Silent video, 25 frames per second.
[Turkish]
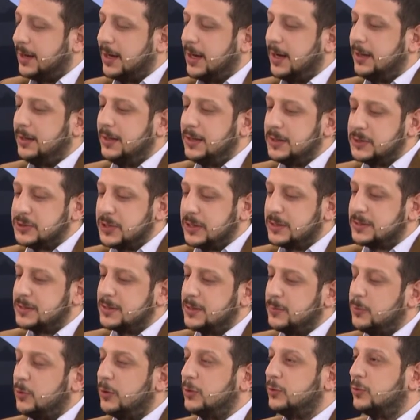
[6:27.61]
aile
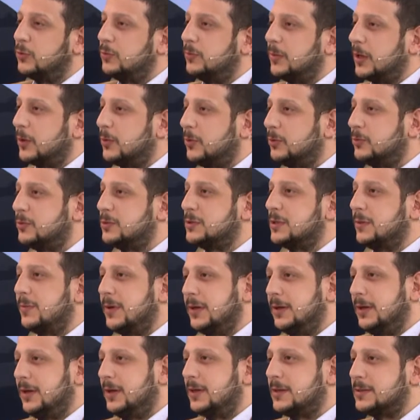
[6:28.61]
içerisinde böyle durumlar olduğu
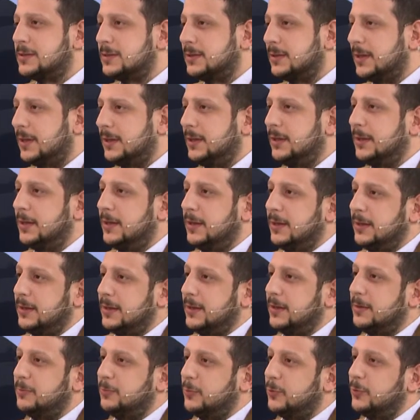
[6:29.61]
zaman en azından
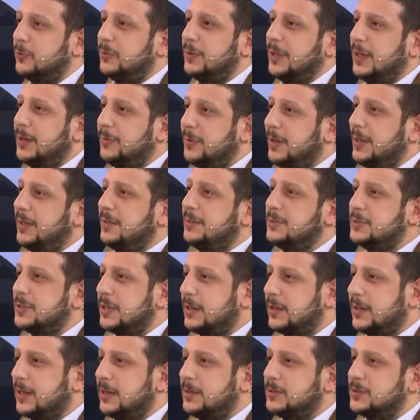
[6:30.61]
e, bununla amel
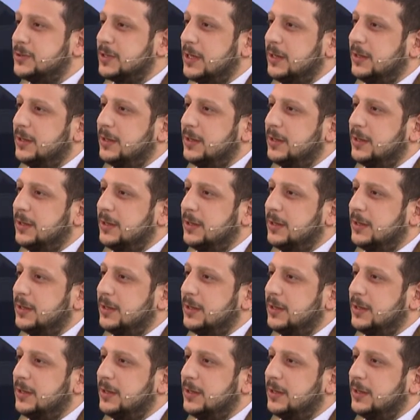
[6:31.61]
edecekler inşallah.